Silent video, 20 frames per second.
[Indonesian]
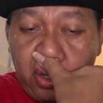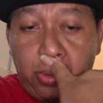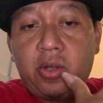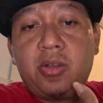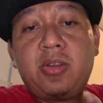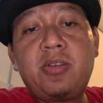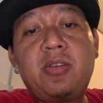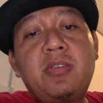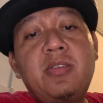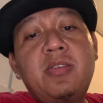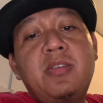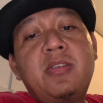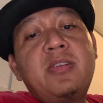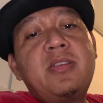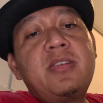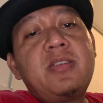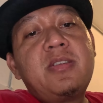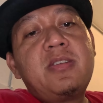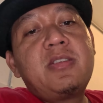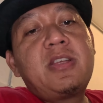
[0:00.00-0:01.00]
Duh,
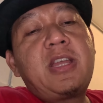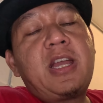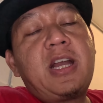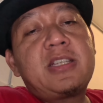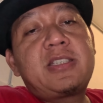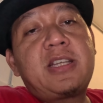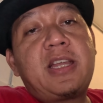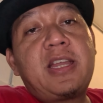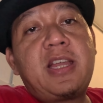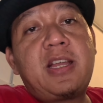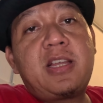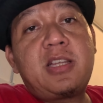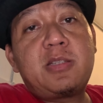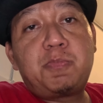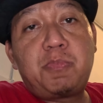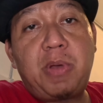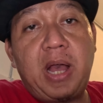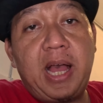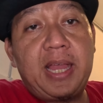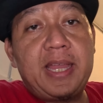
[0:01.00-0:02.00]
ya saya
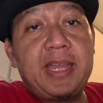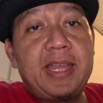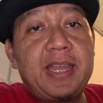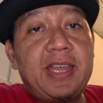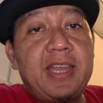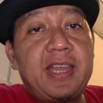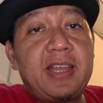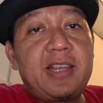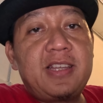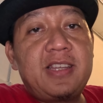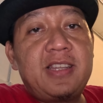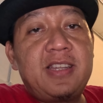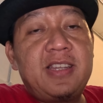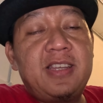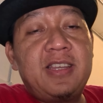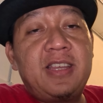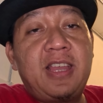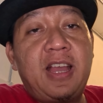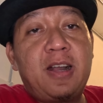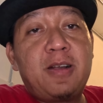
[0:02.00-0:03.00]
baik.
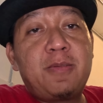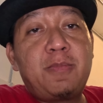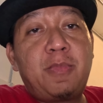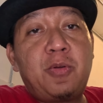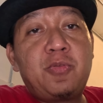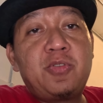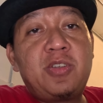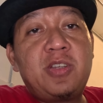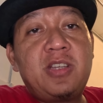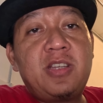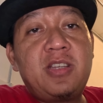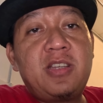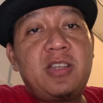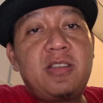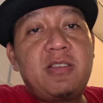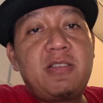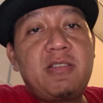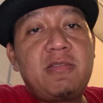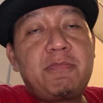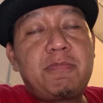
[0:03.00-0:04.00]
Ini yang mau
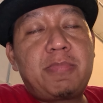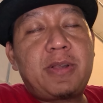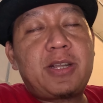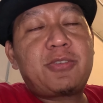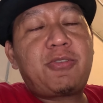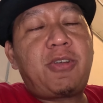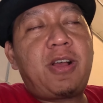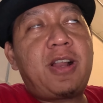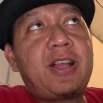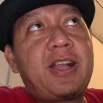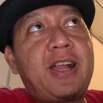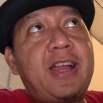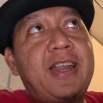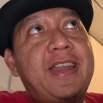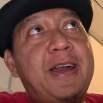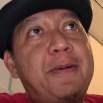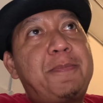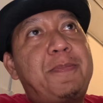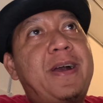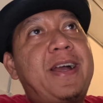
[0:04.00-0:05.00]

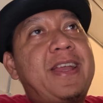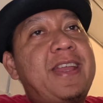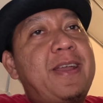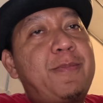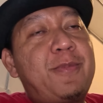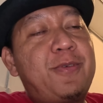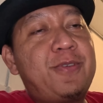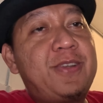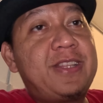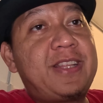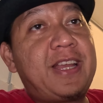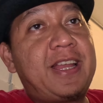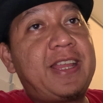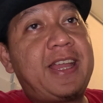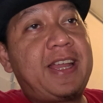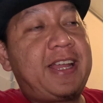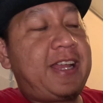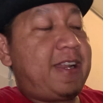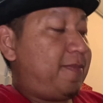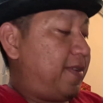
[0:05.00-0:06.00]
dipersoalkan apa? Yang mau
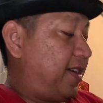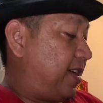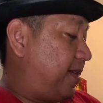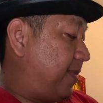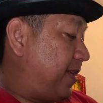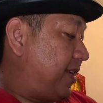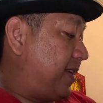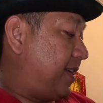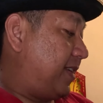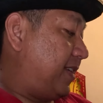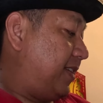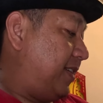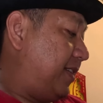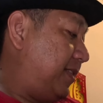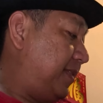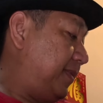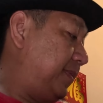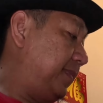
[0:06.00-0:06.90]
ditanyakan bagaimana nih?